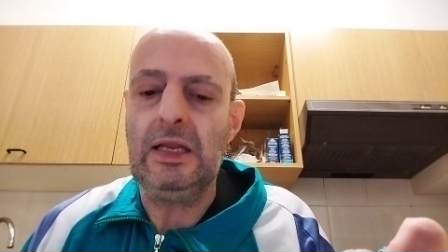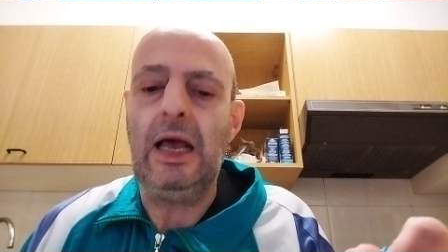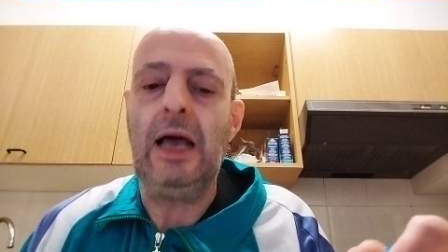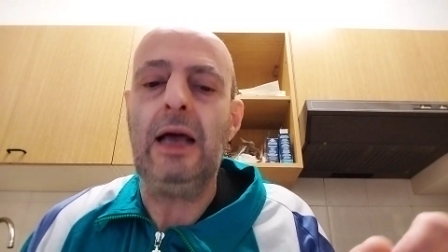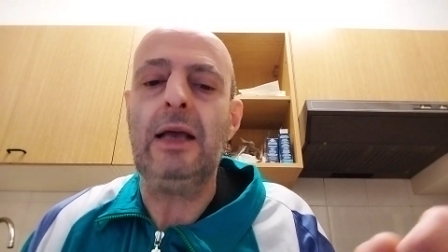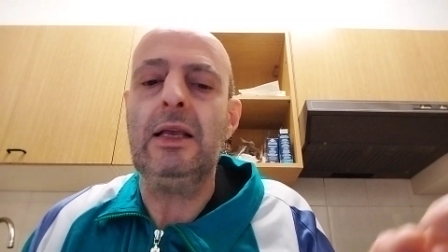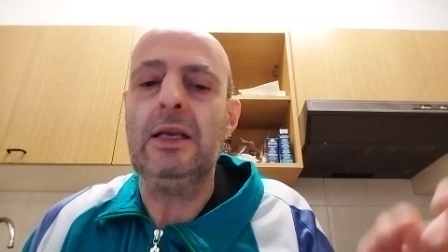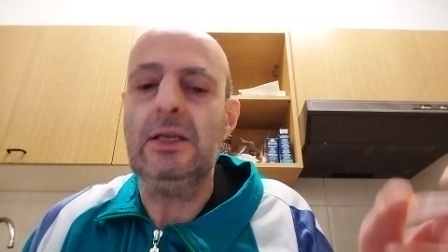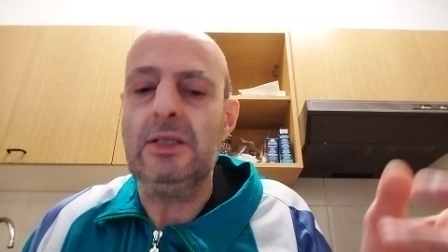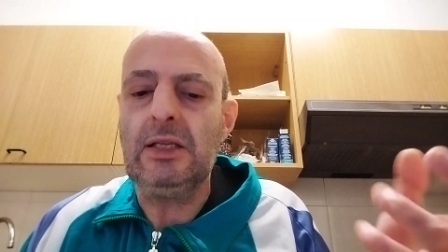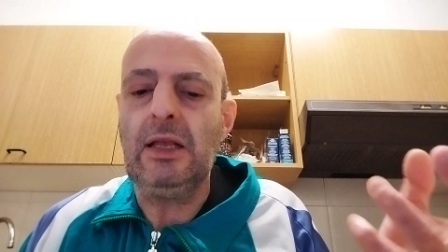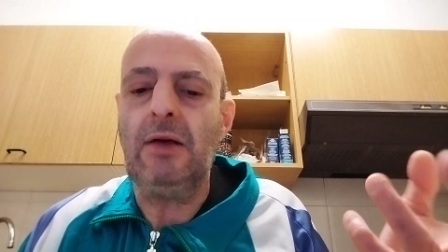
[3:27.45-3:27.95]

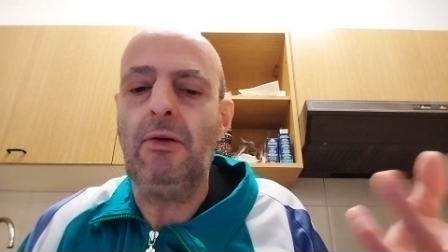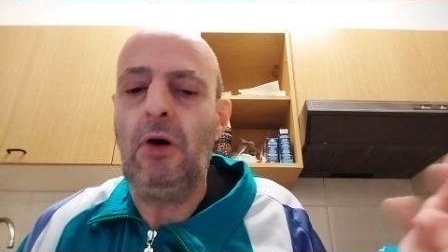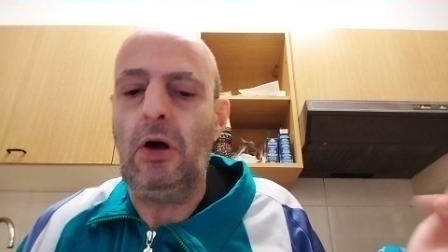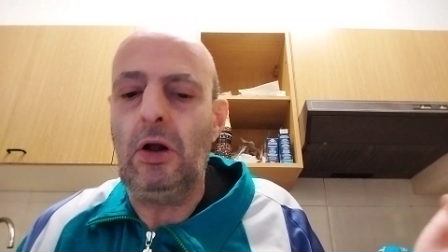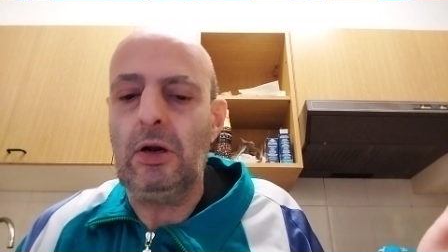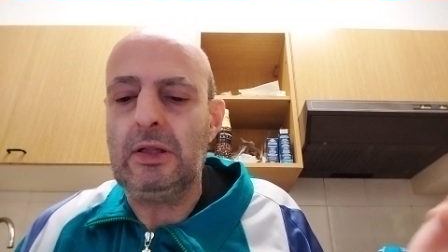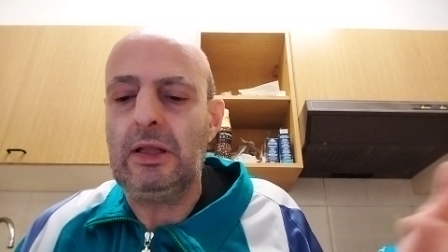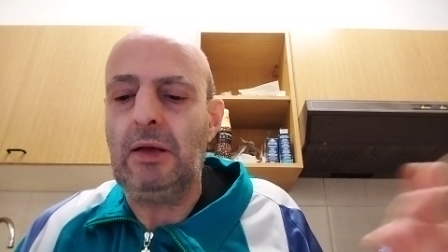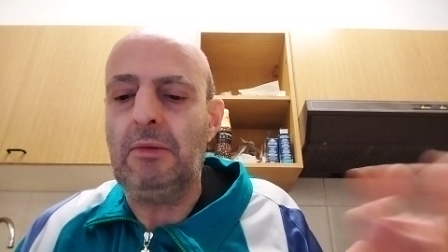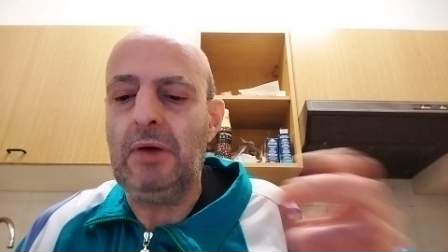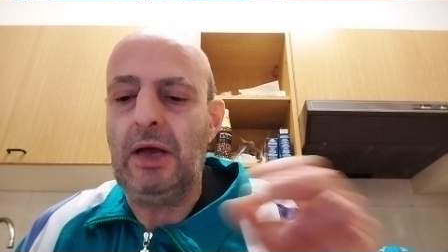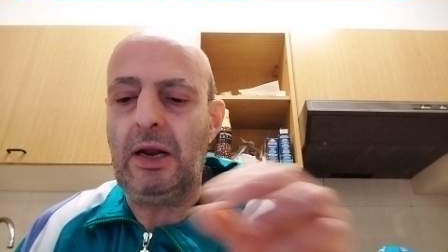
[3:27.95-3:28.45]
Anche
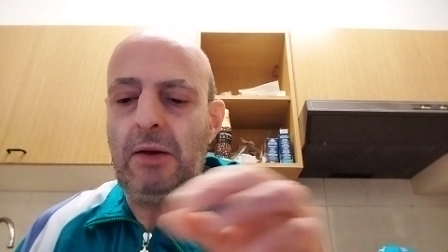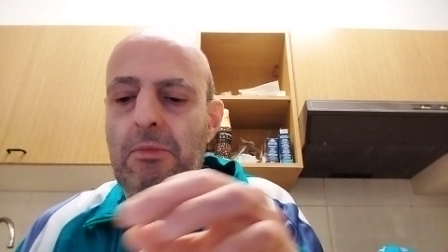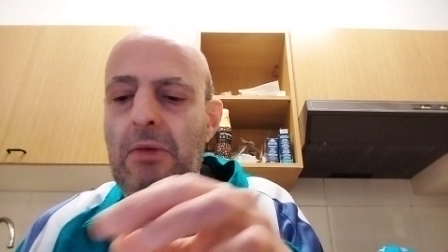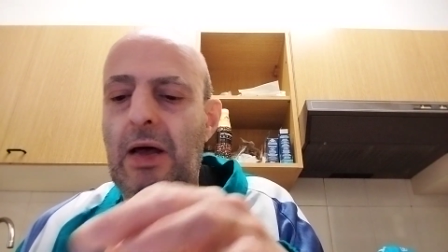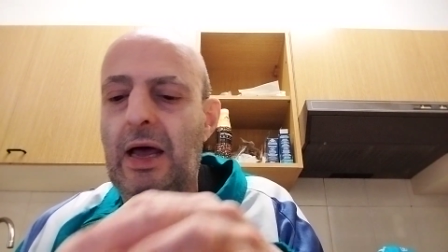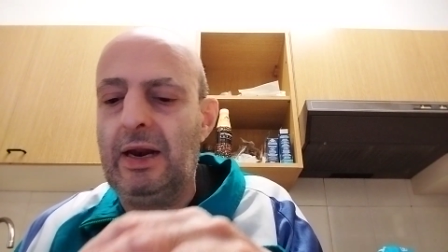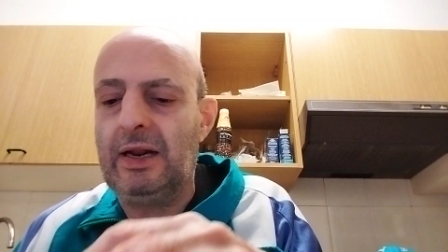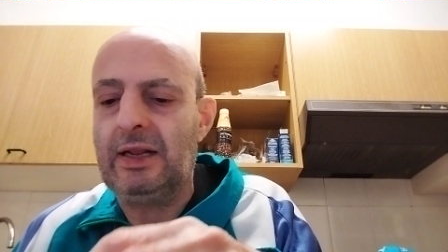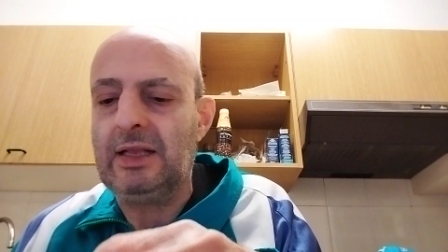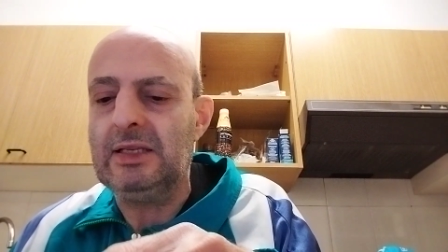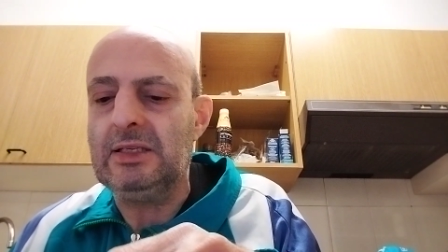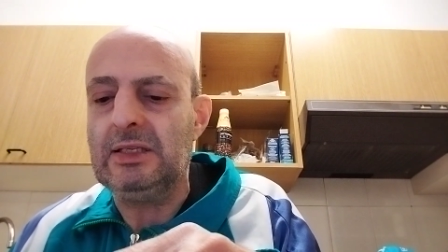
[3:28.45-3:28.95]
stavolta Mar
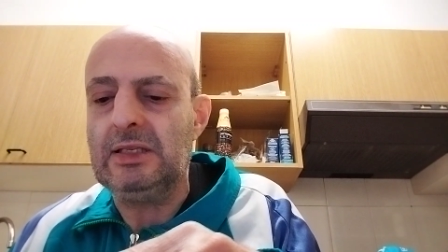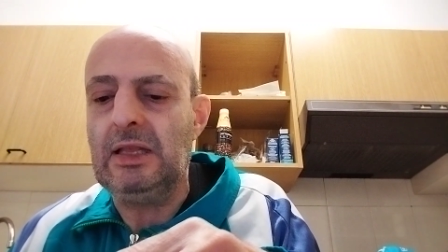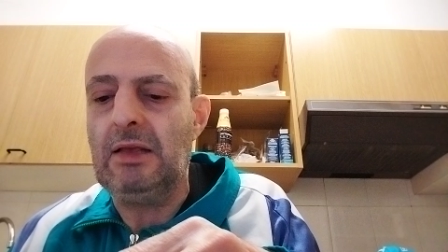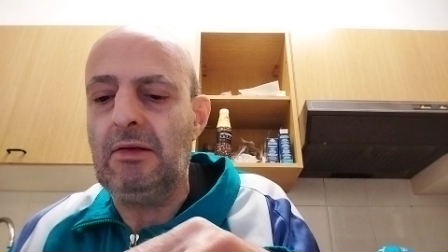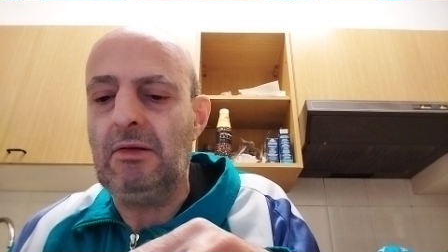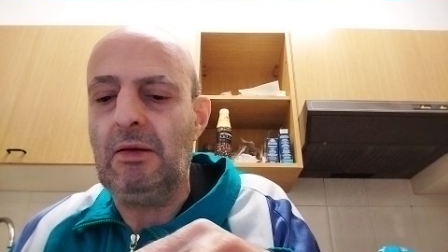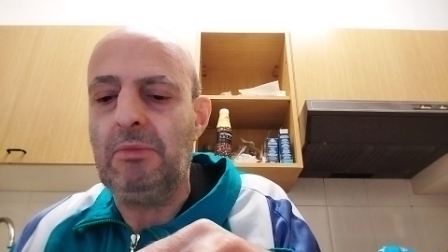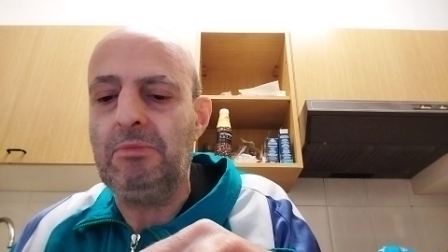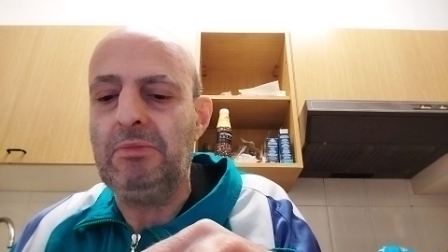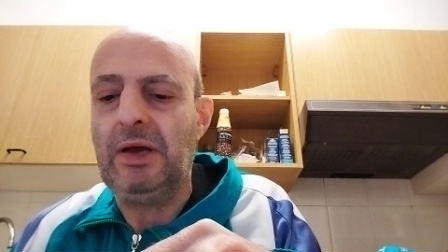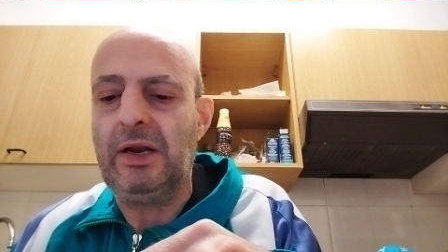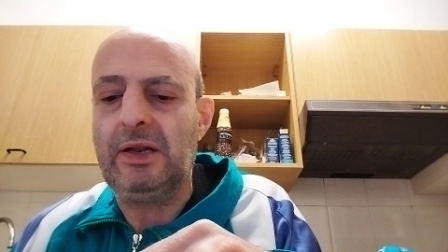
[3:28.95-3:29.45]
Marquez
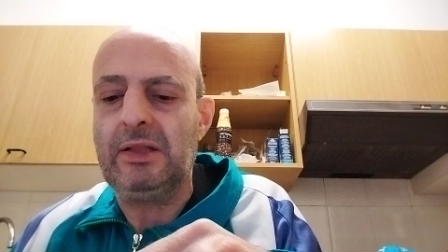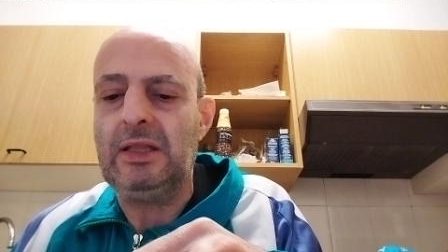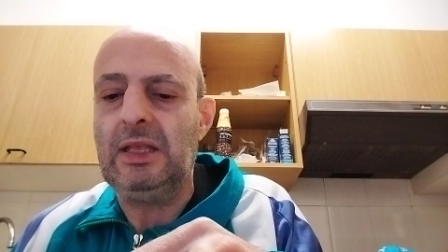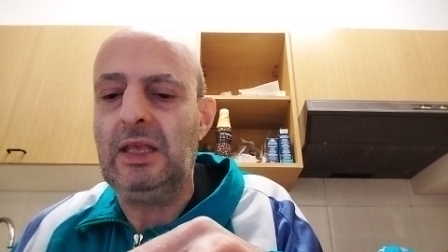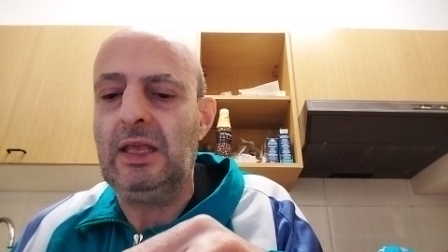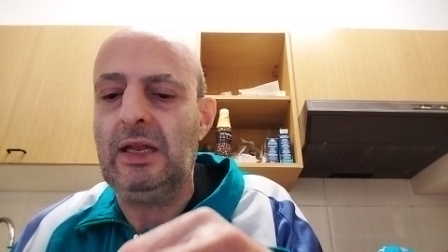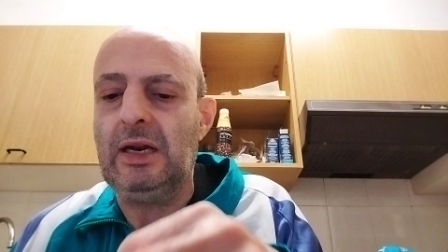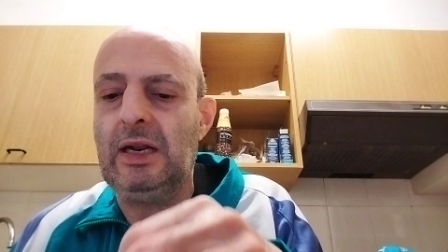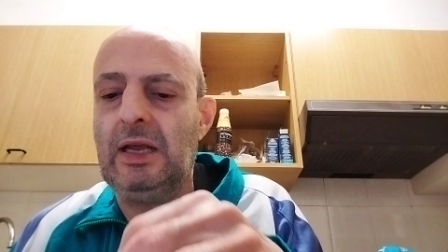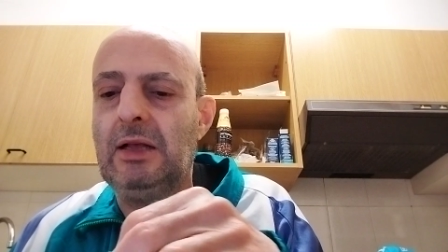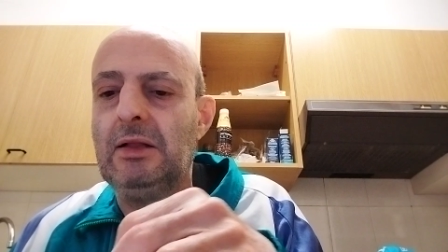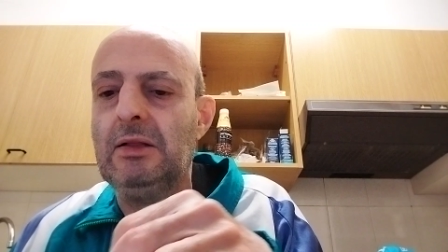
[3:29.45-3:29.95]
deve
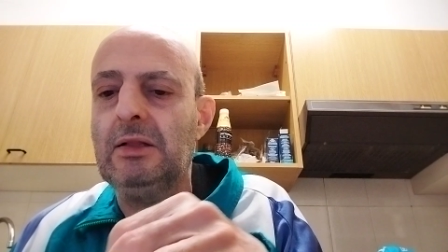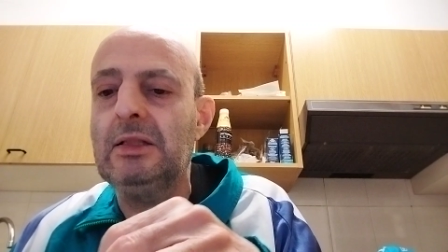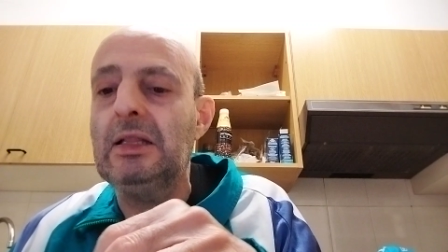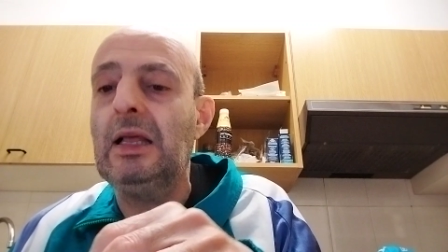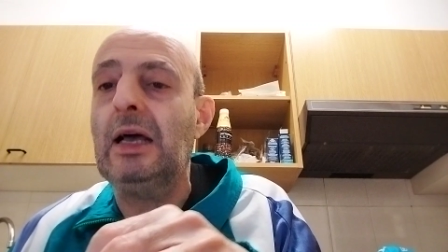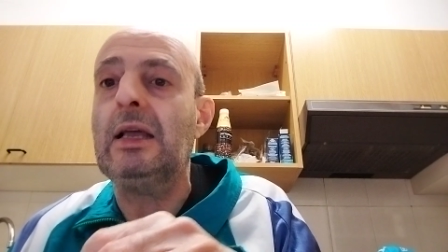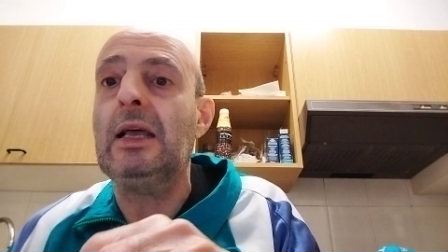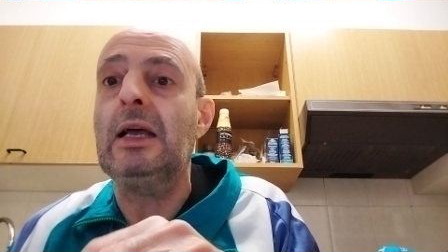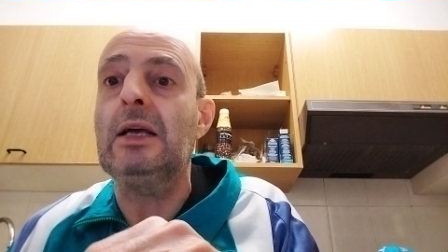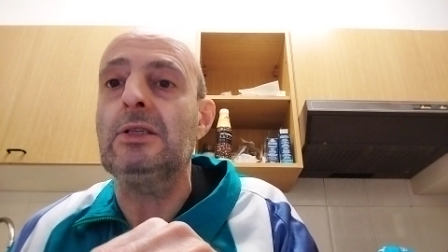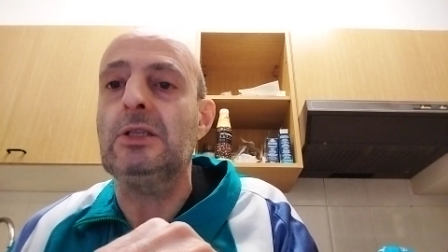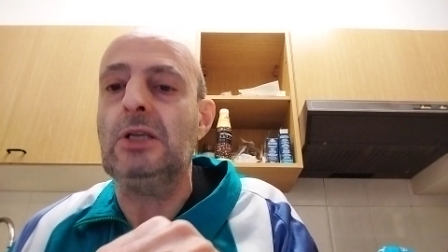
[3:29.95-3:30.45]
partire
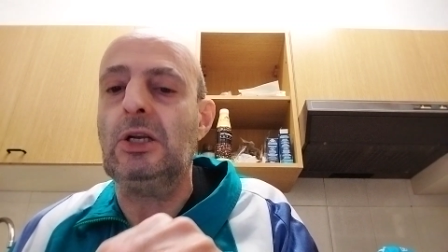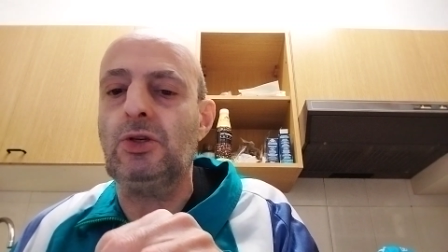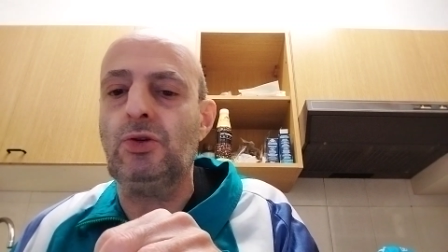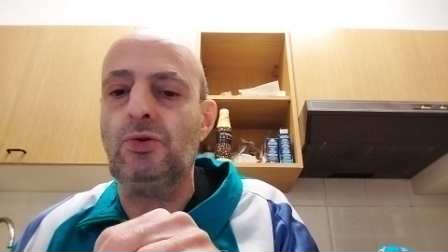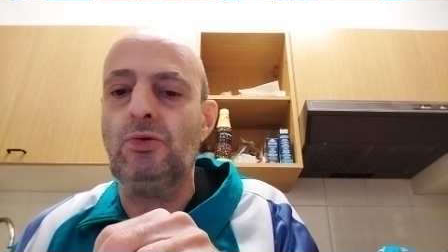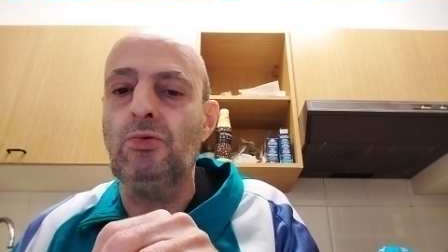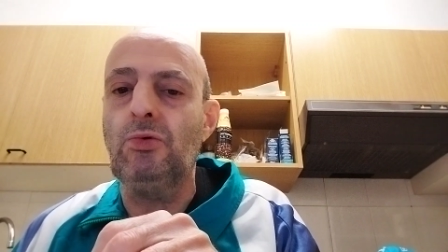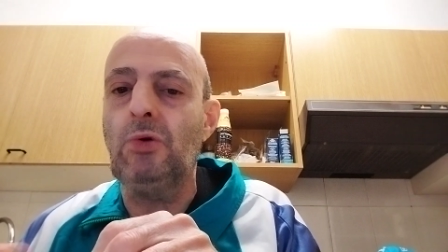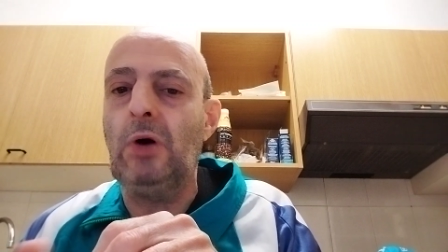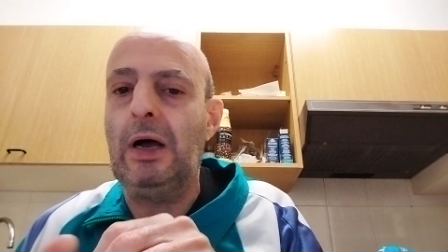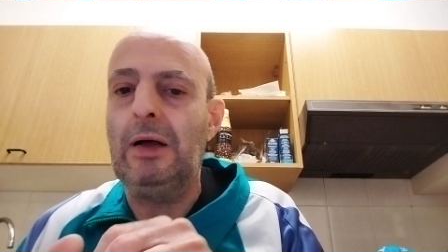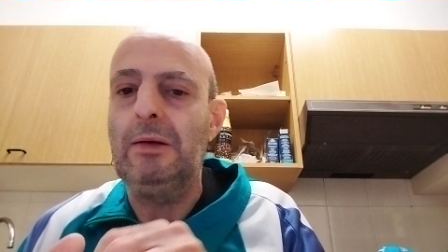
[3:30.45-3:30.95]
da casa
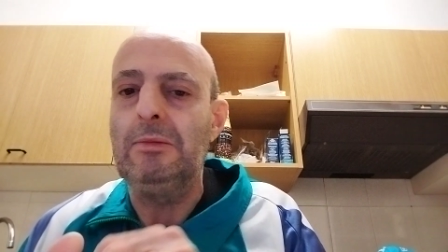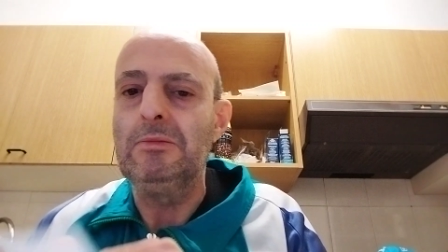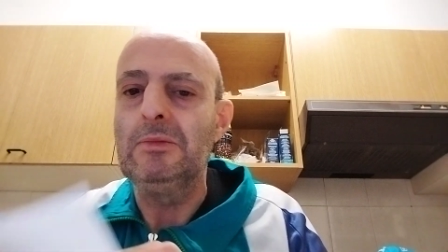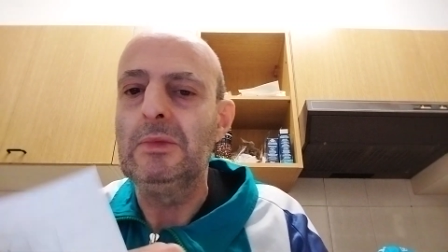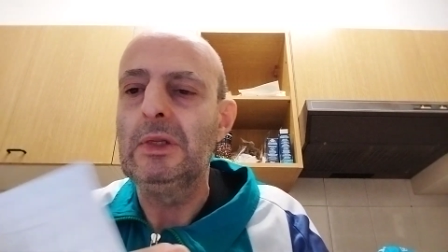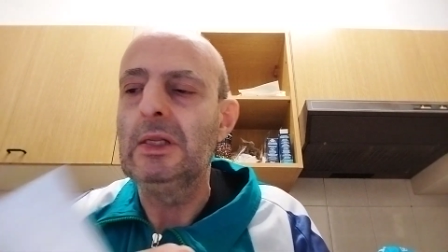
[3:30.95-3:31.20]
sua.